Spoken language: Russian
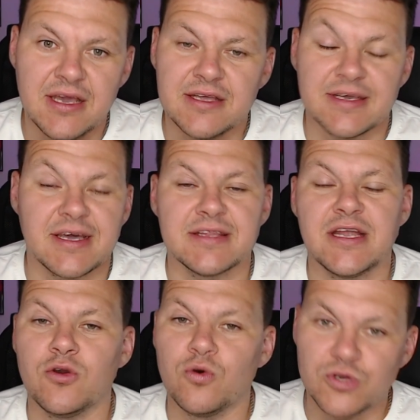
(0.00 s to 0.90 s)
На
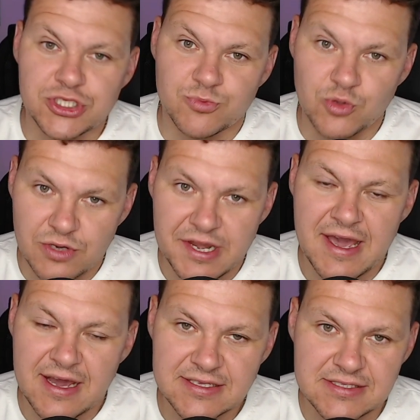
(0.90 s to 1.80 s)
канале очень много
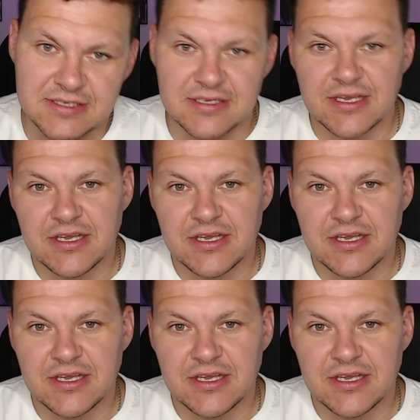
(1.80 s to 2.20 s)
реакций.